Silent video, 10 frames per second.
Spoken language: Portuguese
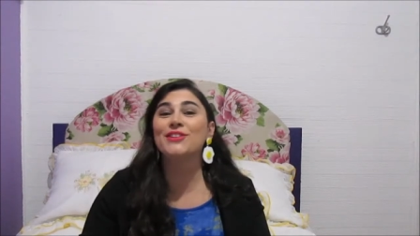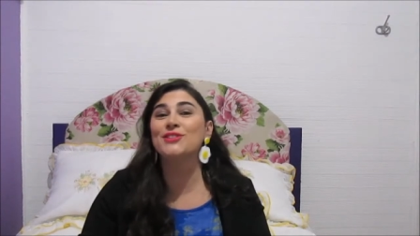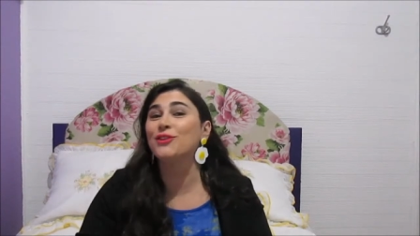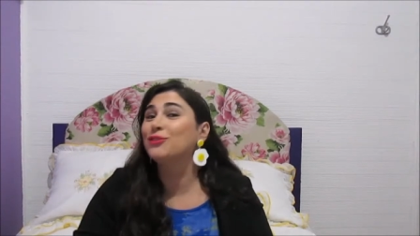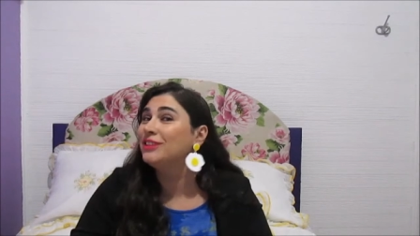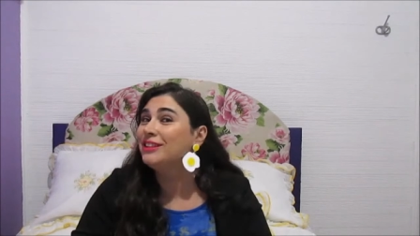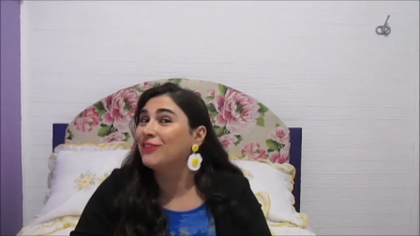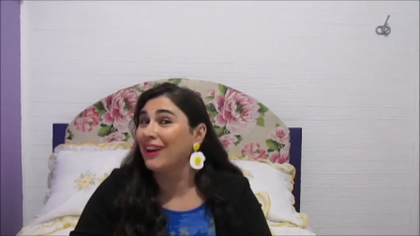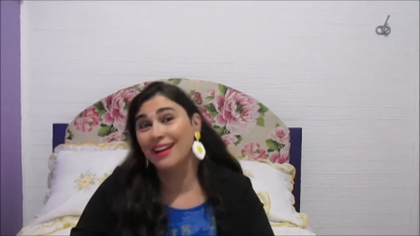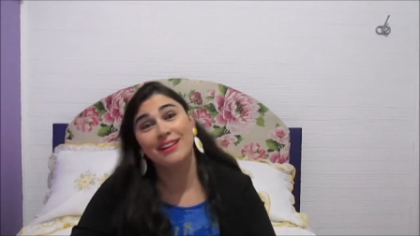hoje eu vim
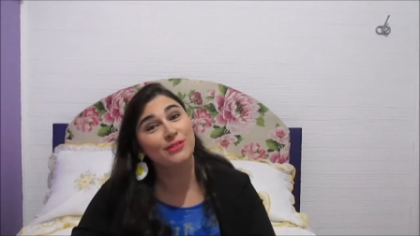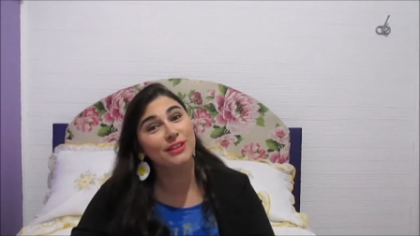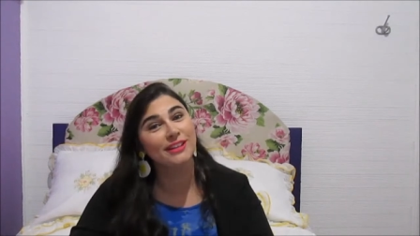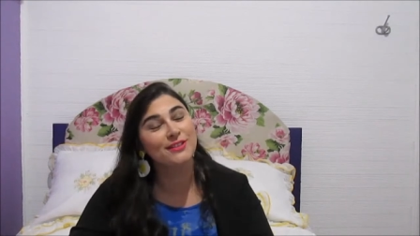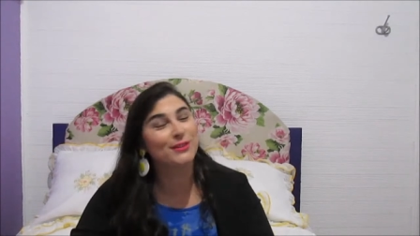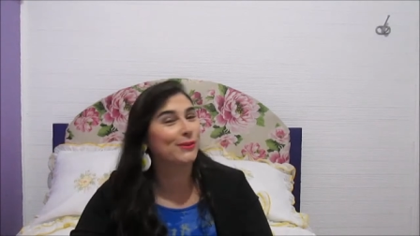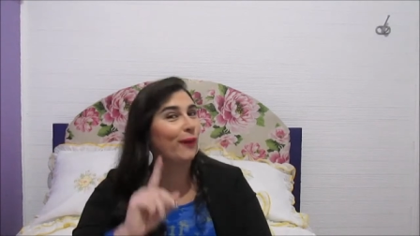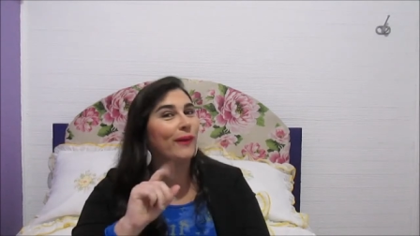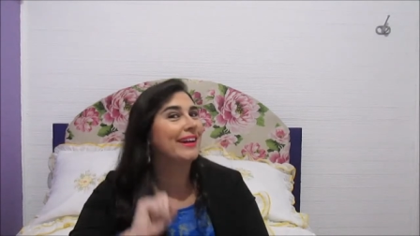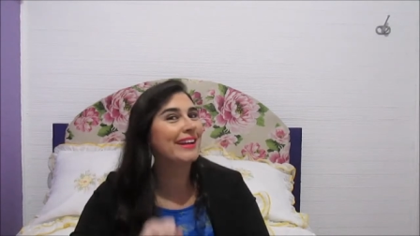com aquele vídeo,
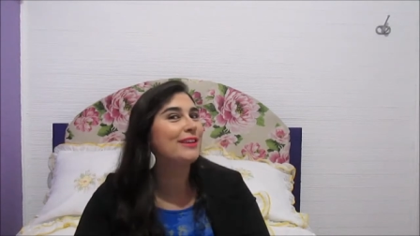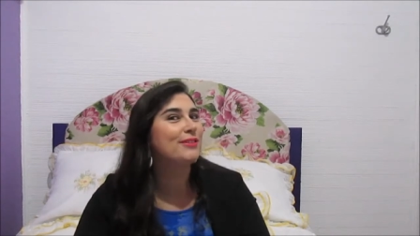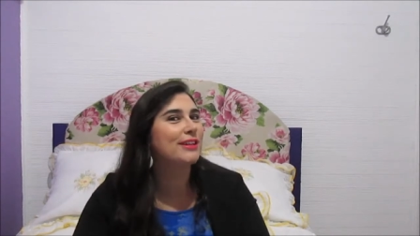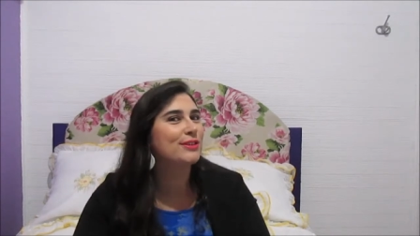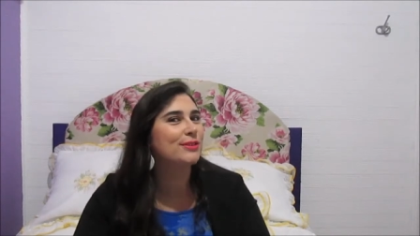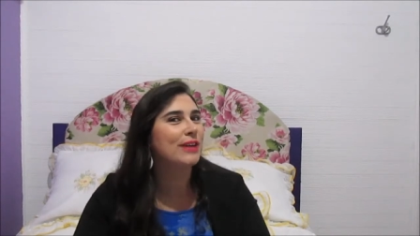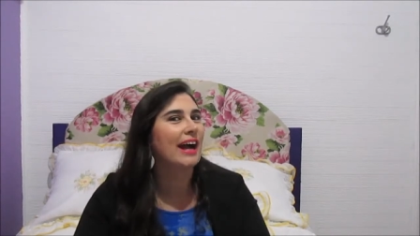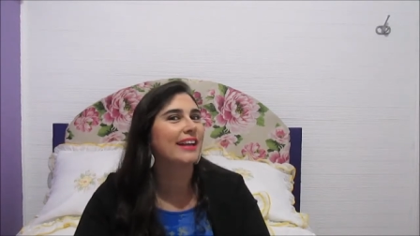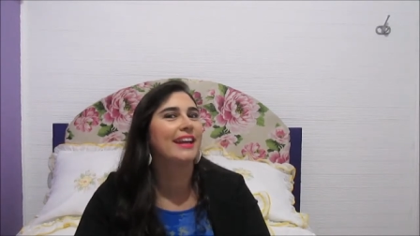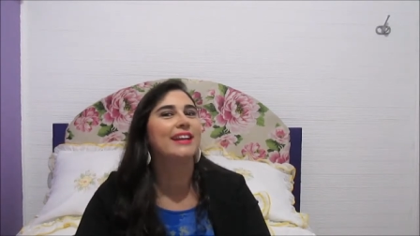com aquele vídeo,
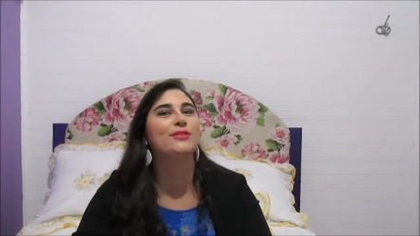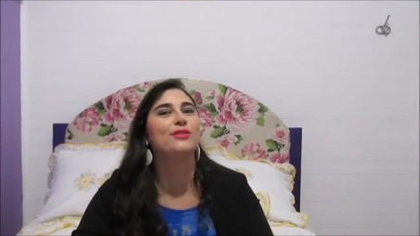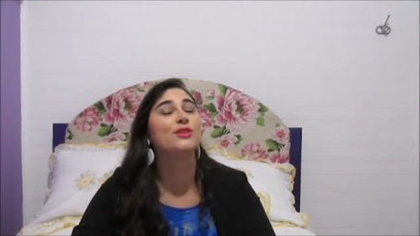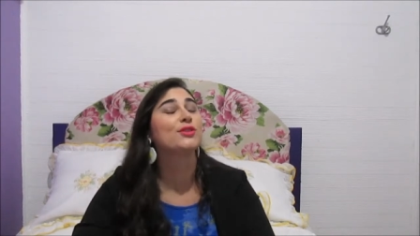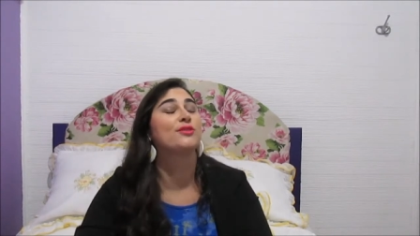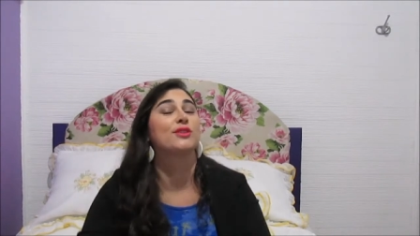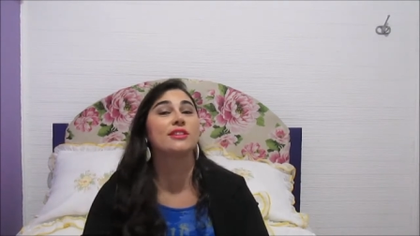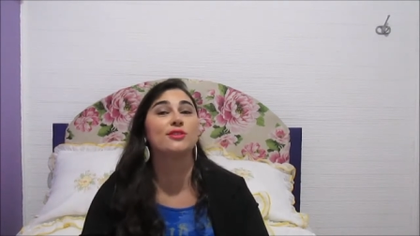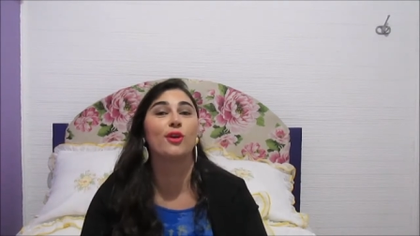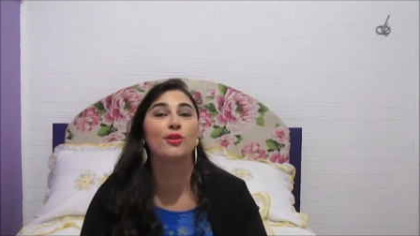aquele vídeo que
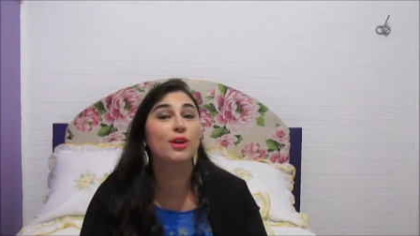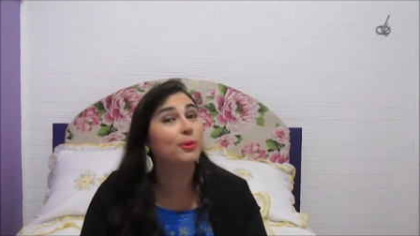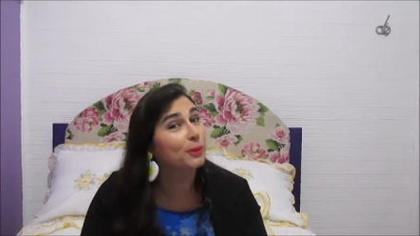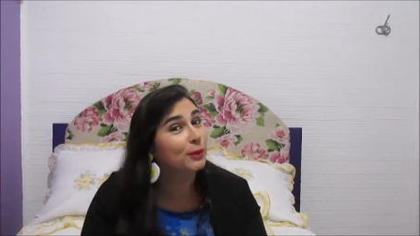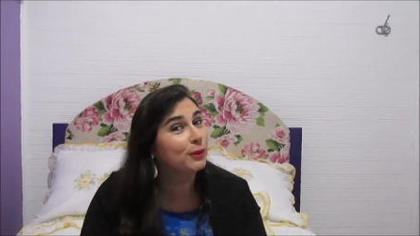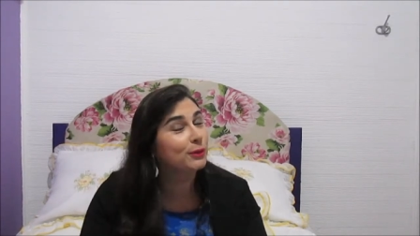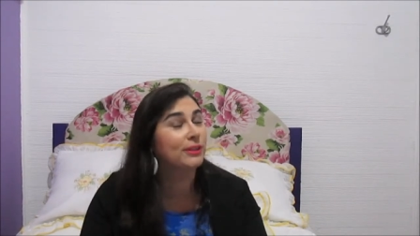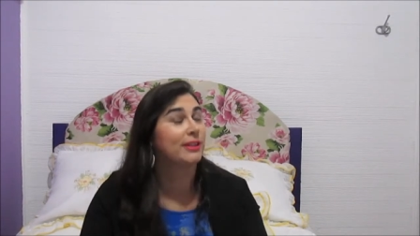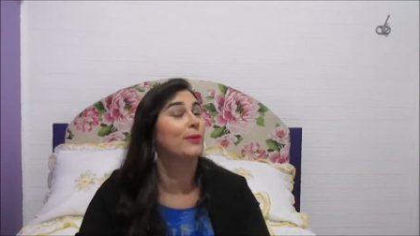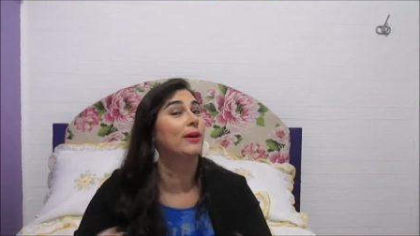vocês gostam muito e
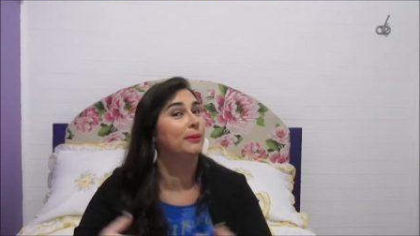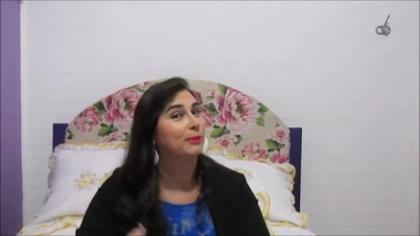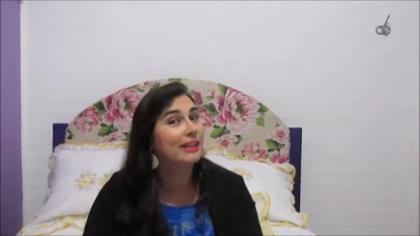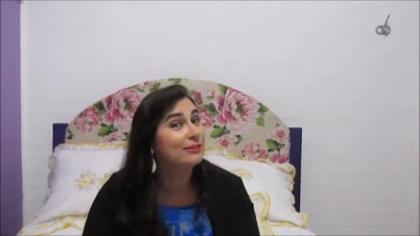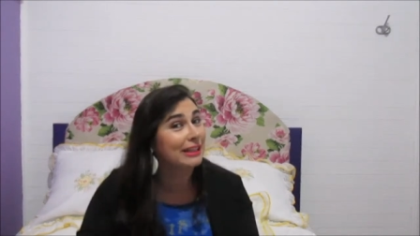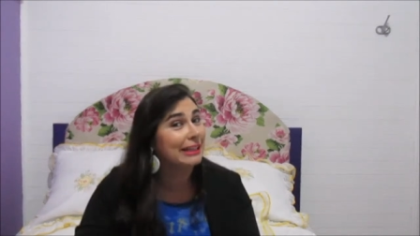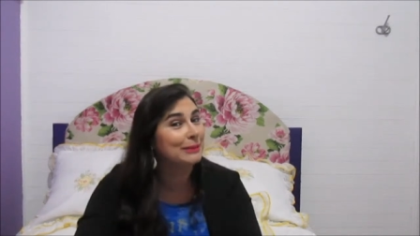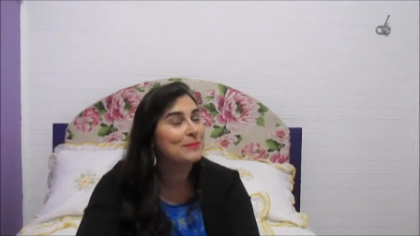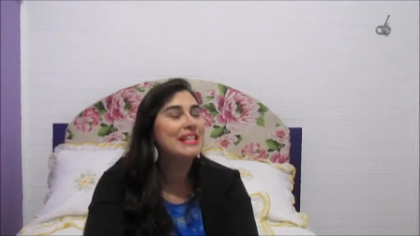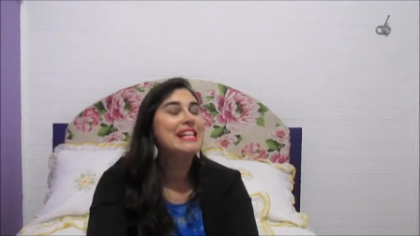que eu amo gravar,